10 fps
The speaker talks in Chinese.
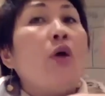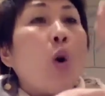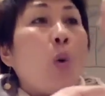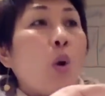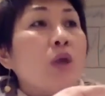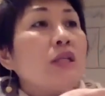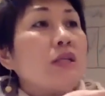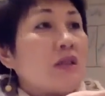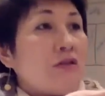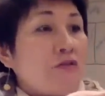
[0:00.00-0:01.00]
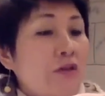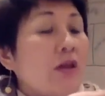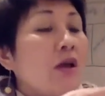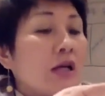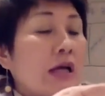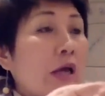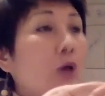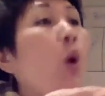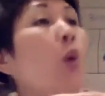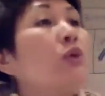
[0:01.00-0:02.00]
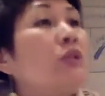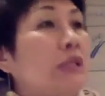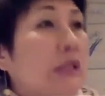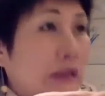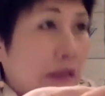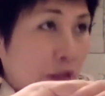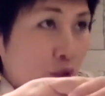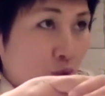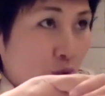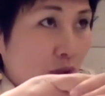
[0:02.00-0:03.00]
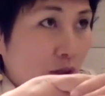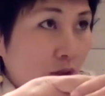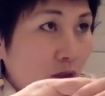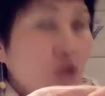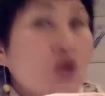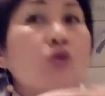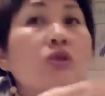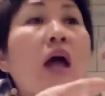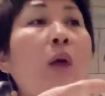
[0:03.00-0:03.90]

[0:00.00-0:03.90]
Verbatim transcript: 活性成分给空气隔绝。这就是它